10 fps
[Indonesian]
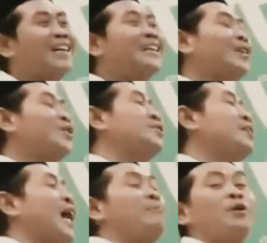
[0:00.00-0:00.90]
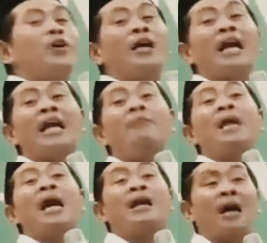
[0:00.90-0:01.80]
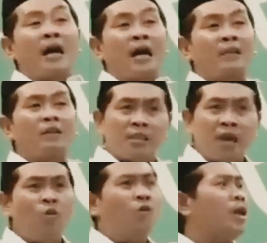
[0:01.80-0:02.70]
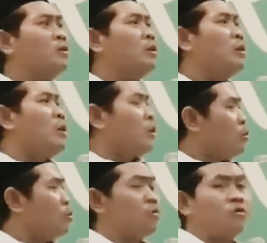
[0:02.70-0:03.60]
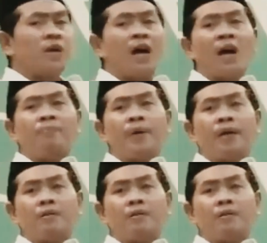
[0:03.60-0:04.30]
terus dirabi wong lanang melarat. Lah sak wulan yo rusak kabeh.